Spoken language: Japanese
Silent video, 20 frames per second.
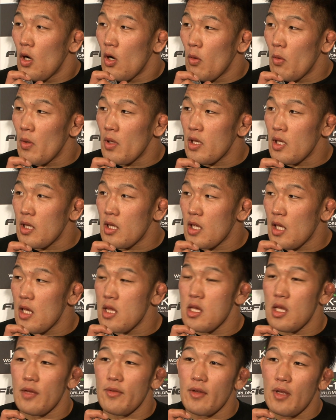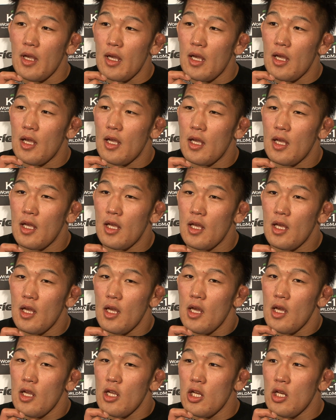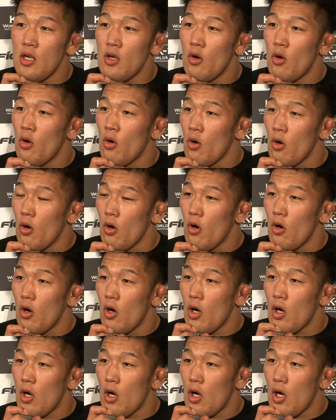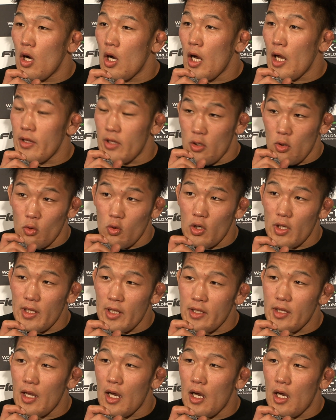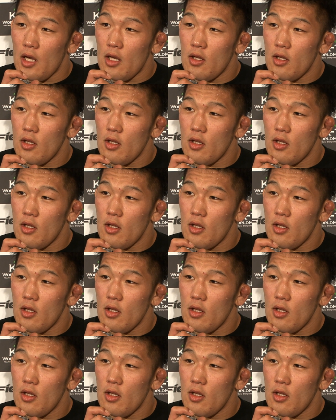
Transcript: 思いました、しかしですね、インローを当てることができた、